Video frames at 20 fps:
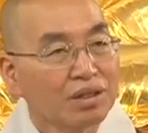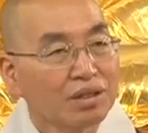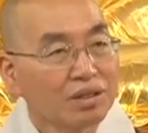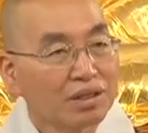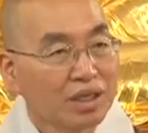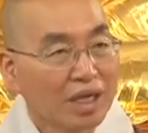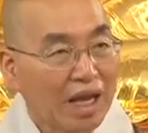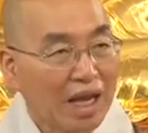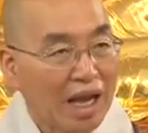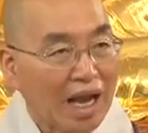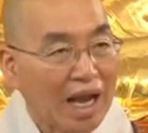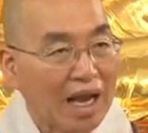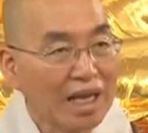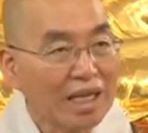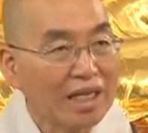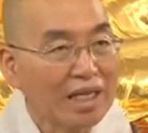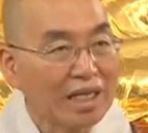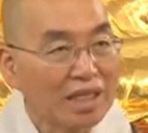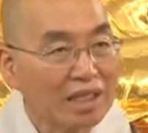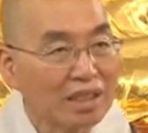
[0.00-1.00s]
그러니까
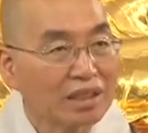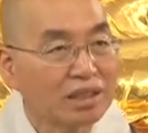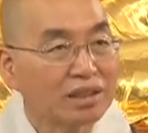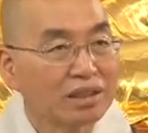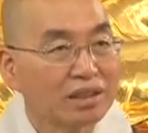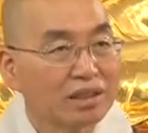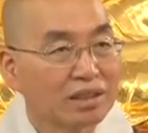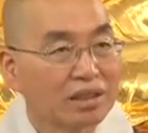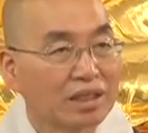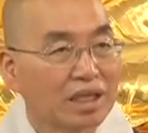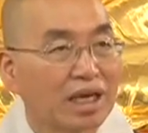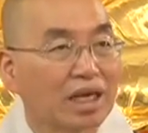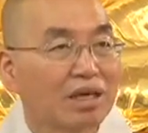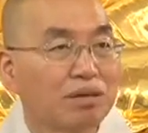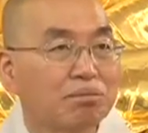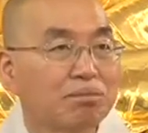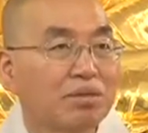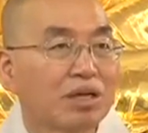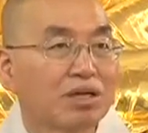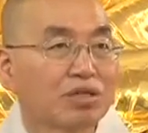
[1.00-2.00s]
아이를 내가
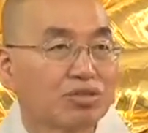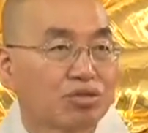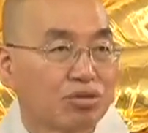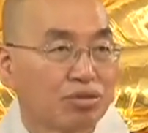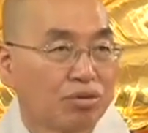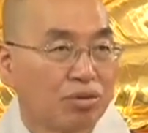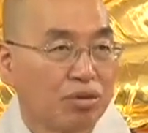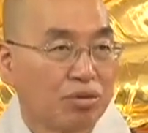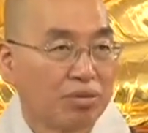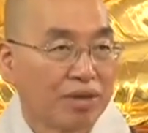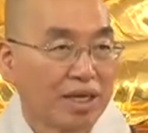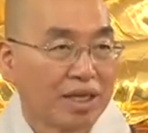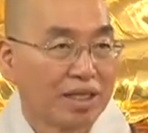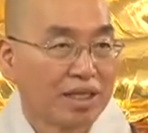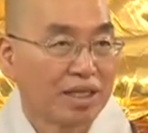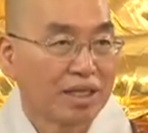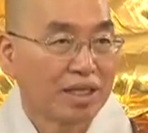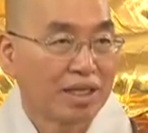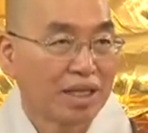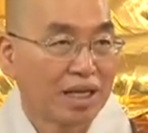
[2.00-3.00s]
엄마로서 돌봐야
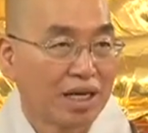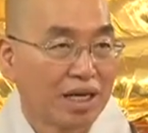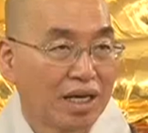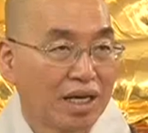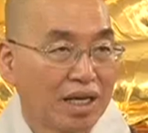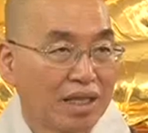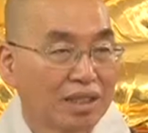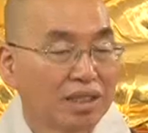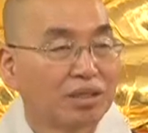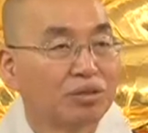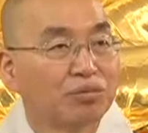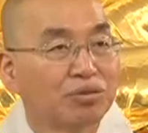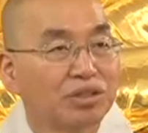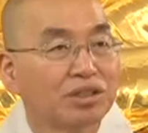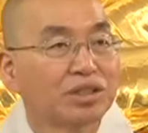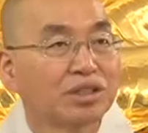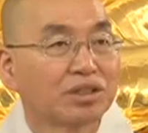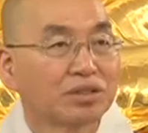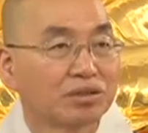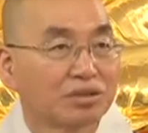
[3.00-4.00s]
된다. 이걸
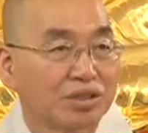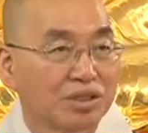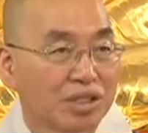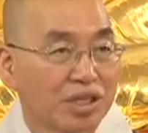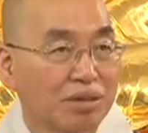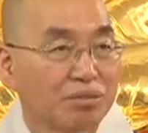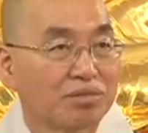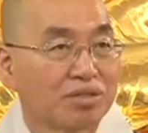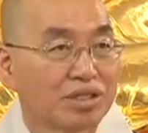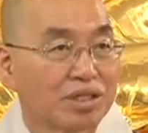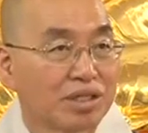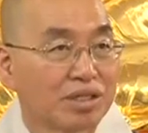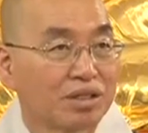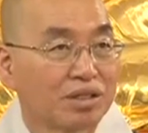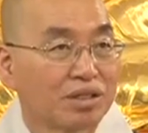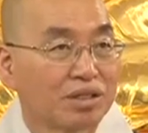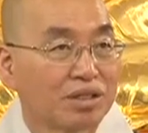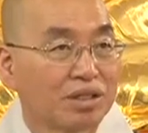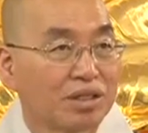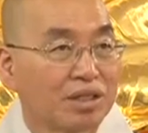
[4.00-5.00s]
원칙으로 삼았어요.
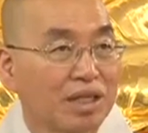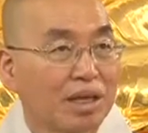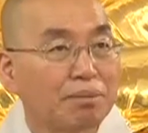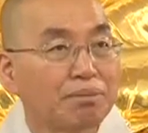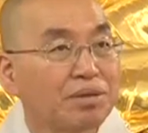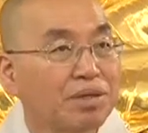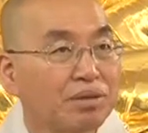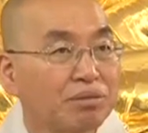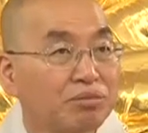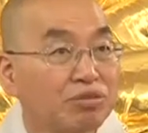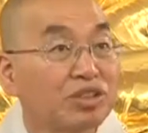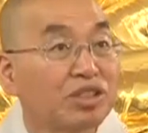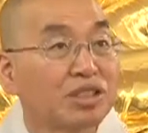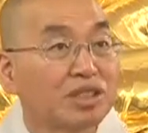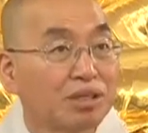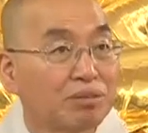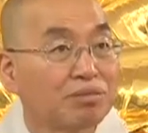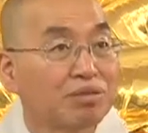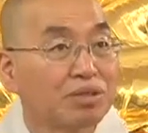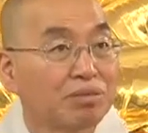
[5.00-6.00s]
남편은 문제
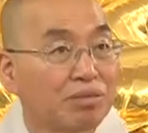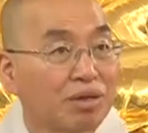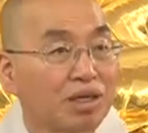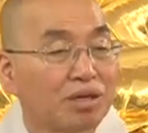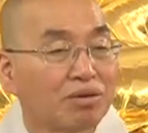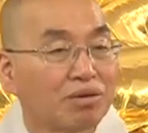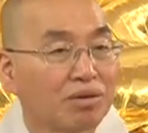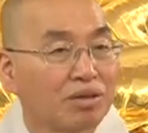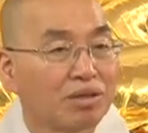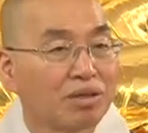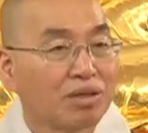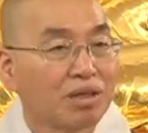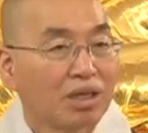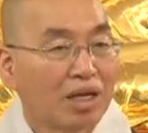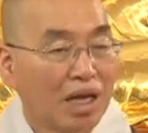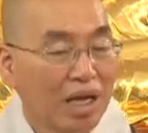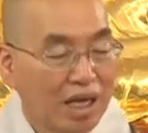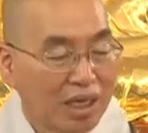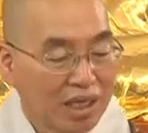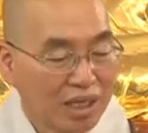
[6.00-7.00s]
삼지 말고
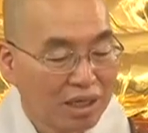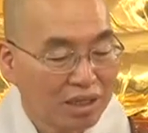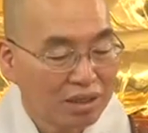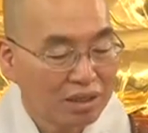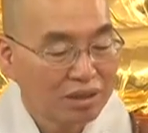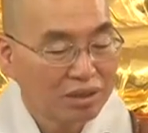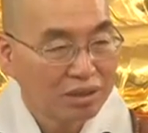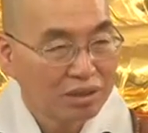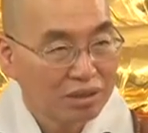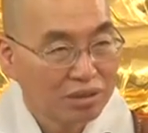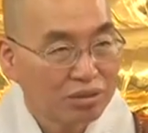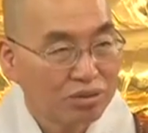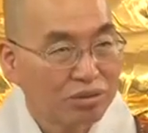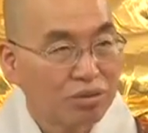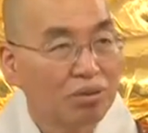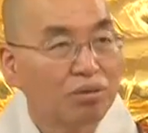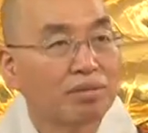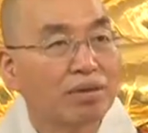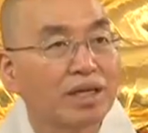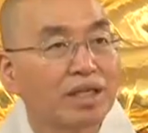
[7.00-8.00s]
아이를
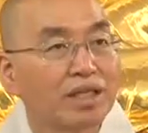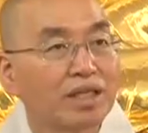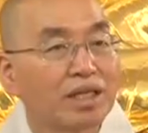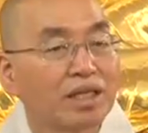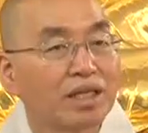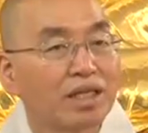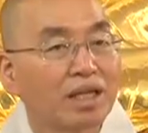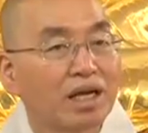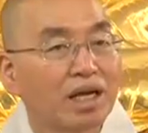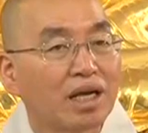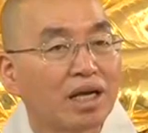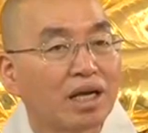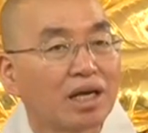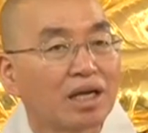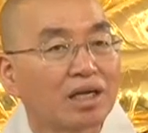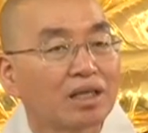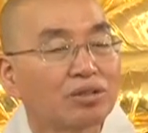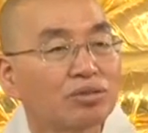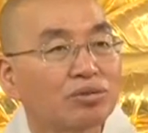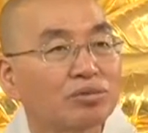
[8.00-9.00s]
돌봐야 된다.
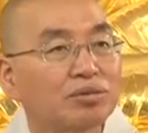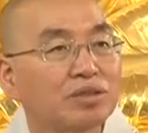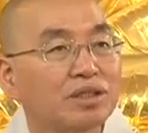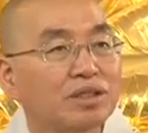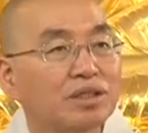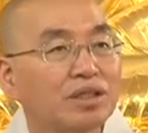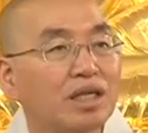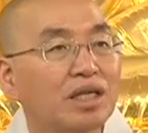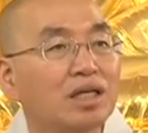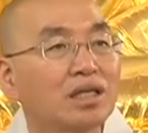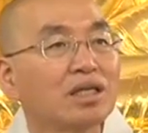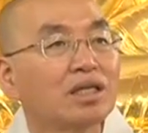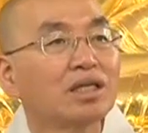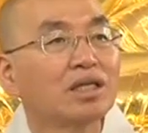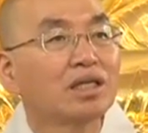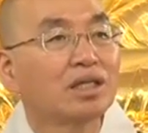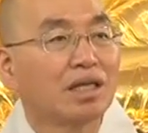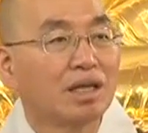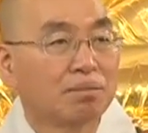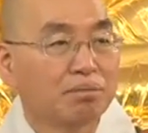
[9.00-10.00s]
두 번째
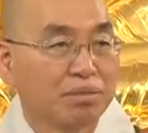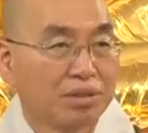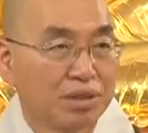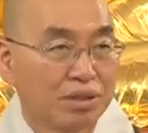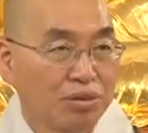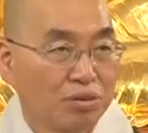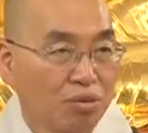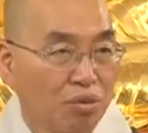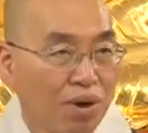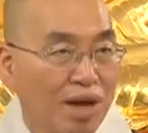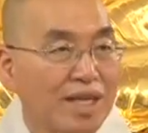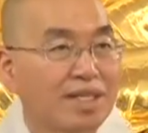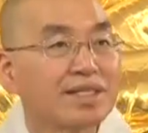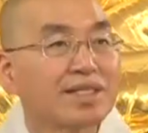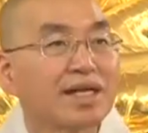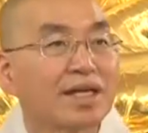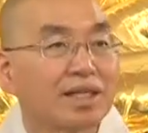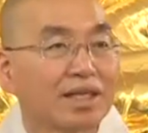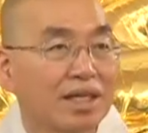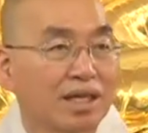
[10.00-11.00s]
남편은
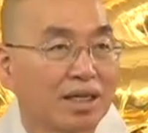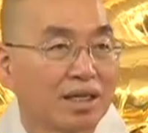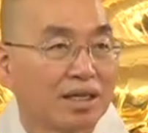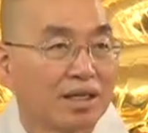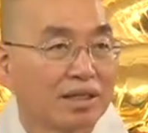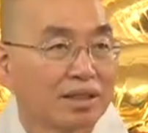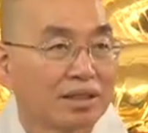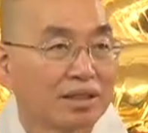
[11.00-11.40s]
환자다.